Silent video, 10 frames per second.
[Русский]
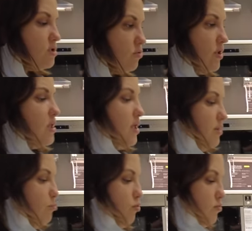насколько
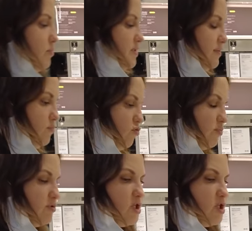я помню по своему опыту,